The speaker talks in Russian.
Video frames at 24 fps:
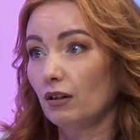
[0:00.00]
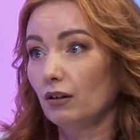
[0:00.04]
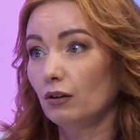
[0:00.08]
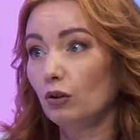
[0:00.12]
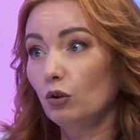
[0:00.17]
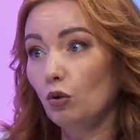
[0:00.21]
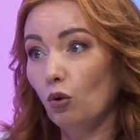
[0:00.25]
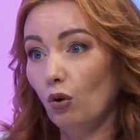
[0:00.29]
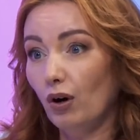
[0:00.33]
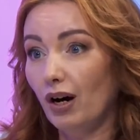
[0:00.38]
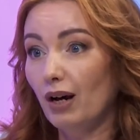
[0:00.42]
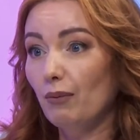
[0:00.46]

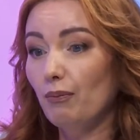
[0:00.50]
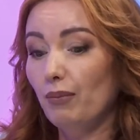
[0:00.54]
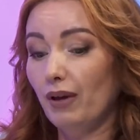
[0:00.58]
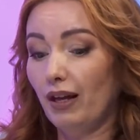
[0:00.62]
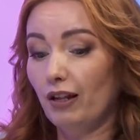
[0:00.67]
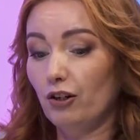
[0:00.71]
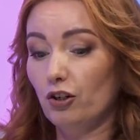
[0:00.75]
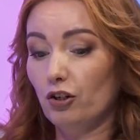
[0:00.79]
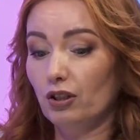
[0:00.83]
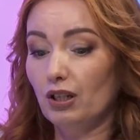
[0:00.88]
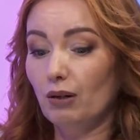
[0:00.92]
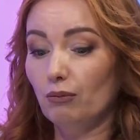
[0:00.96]
Но,
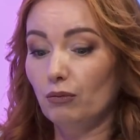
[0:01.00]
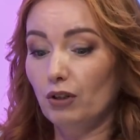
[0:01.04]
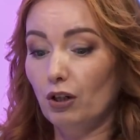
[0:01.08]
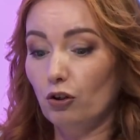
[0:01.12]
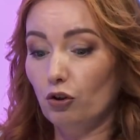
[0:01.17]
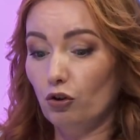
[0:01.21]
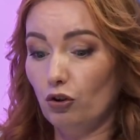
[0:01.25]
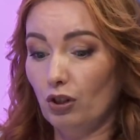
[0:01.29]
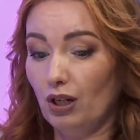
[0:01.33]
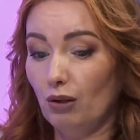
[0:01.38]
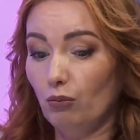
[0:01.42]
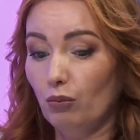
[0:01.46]
опять же, там
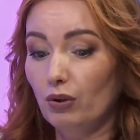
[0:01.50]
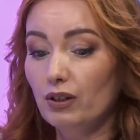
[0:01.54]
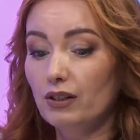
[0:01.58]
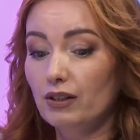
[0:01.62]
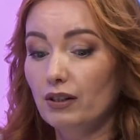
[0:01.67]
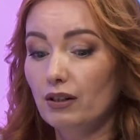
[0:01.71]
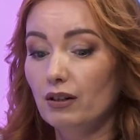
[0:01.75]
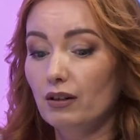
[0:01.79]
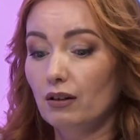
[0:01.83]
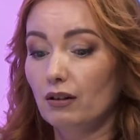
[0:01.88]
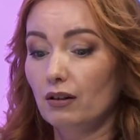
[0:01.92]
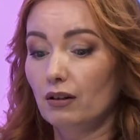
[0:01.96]
должна
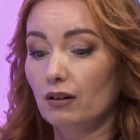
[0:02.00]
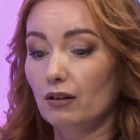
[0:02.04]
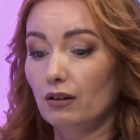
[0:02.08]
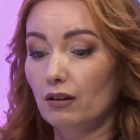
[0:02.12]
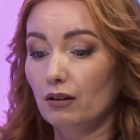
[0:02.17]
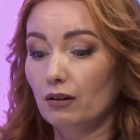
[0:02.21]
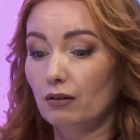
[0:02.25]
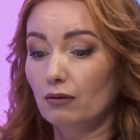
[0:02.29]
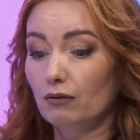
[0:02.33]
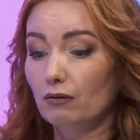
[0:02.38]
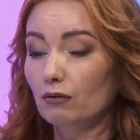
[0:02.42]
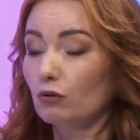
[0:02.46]
быть
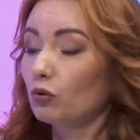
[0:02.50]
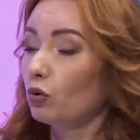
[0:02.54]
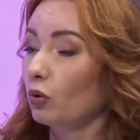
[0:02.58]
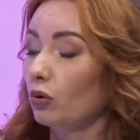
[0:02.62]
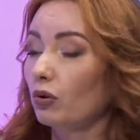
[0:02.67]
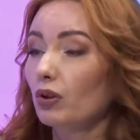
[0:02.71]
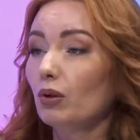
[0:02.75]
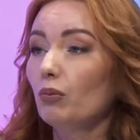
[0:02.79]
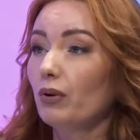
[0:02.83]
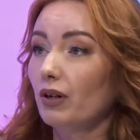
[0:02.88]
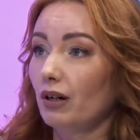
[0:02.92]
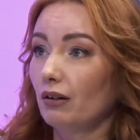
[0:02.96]
э,
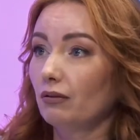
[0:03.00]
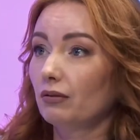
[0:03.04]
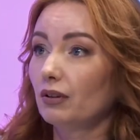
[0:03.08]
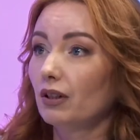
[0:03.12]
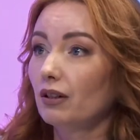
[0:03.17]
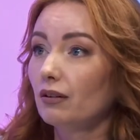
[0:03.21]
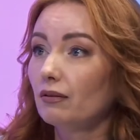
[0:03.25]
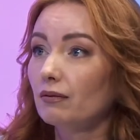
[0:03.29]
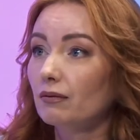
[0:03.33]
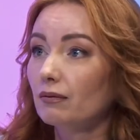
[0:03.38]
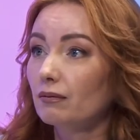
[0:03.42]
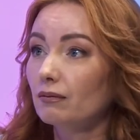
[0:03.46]
только
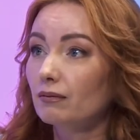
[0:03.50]
правда.